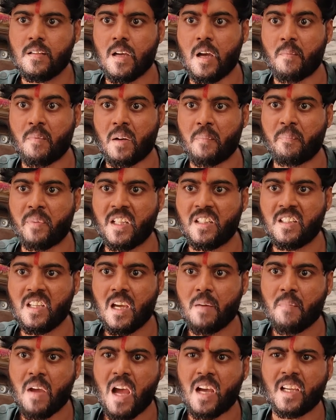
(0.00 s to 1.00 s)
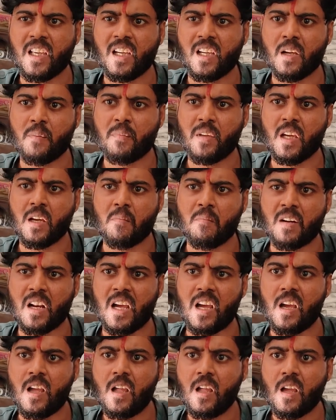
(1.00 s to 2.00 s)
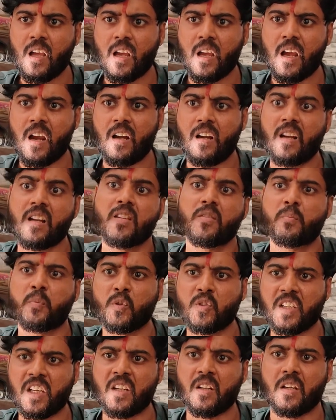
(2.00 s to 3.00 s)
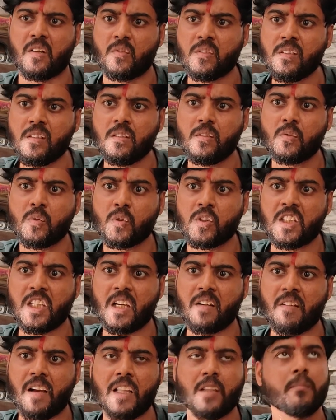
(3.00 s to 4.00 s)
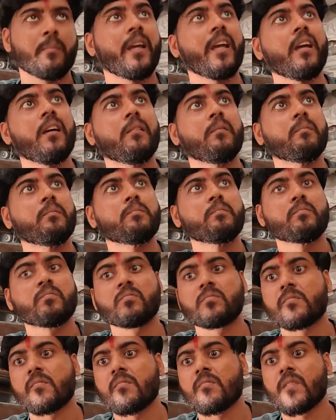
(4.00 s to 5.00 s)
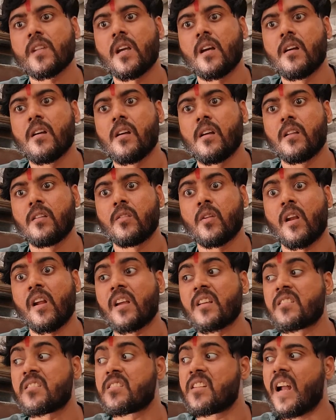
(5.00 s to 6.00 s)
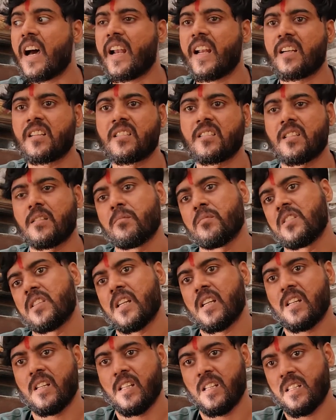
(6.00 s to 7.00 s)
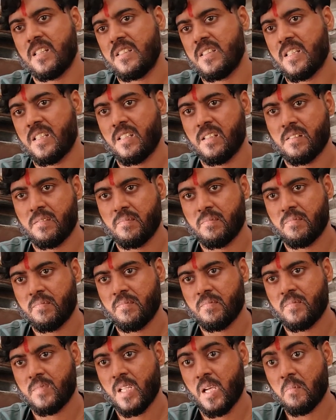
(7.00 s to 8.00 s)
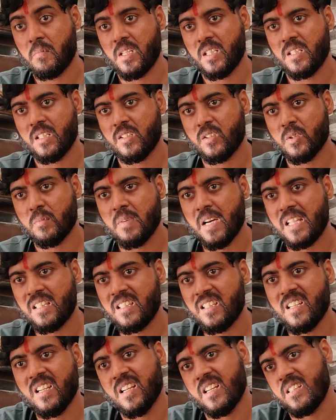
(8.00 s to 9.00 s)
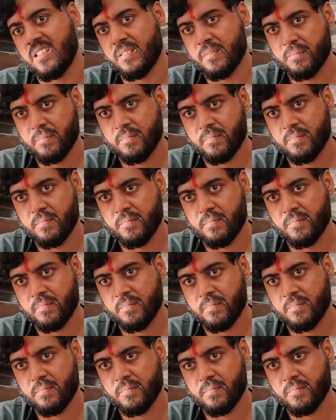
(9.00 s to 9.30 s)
हमारा बेतिया में आके कभी हमारा एड्रेस पूछे गए ऊंची आवाज में तोरे के करेक्ट शमशान लेके जाइए हमरे तक तो बात ही ना आई